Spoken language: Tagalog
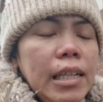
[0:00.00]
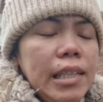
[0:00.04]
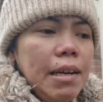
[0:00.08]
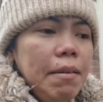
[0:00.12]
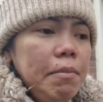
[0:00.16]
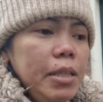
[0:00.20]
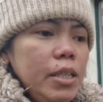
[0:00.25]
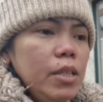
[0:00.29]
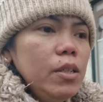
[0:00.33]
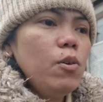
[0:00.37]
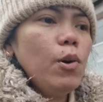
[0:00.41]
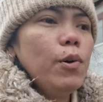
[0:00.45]

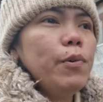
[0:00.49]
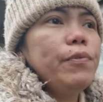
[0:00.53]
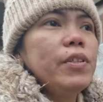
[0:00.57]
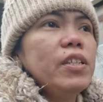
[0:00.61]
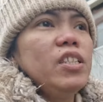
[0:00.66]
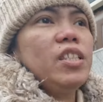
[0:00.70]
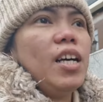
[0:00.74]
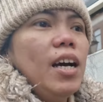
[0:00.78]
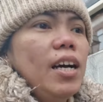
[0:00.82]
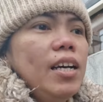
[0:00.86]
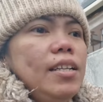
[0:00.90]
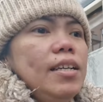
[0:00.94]
dami nag-offer
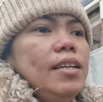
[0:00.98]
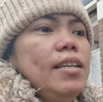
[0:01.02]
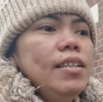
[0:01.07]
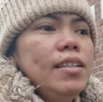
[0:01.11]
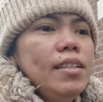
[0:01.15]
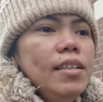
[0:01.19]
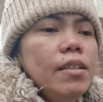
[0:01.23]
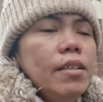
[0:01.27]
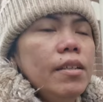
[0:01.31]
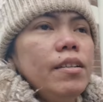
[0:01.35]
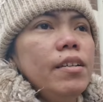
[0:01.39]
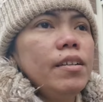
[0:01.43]
sa akin ng
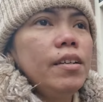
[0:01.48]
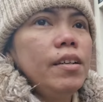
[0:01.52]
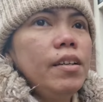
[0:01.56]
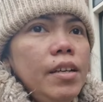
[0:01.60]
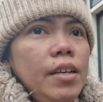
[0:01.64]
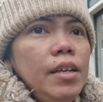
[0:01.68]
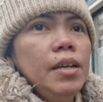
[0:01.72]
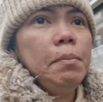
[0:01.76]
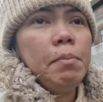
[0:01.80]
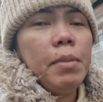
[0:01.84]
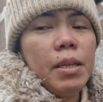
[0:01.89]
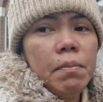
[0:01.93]

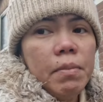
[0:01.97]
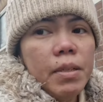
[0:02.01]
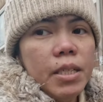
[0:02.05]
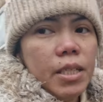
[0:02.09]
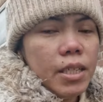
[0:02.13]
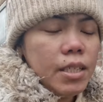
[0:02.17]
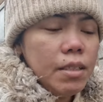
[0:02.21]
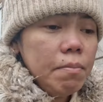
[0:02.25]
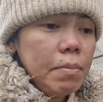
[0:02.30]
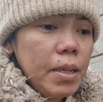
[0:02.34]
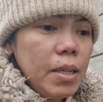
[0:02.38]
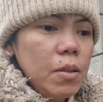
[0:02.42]
baby seat
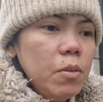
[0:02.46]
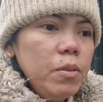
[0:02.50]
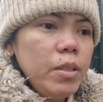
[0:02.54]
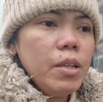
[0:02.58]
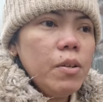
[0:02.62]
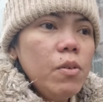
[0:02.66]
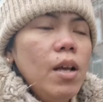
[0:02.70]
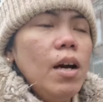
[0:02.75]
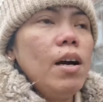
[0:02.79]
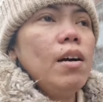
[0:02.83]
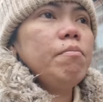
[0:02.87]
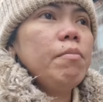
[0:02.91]
pero di ko
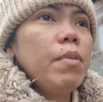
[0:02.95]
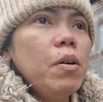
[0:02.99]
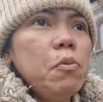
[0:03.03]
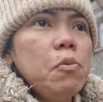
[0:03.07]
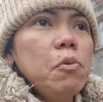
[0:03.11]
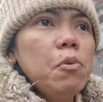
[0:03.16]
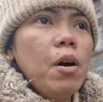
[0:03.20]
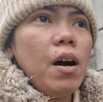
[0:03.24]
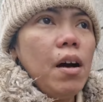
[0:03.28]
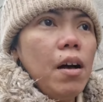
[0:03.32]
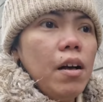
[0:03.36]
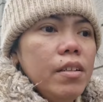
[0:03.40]
lahat
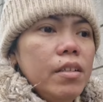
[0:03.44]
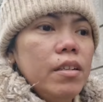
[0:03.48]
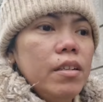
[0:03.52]
makuha.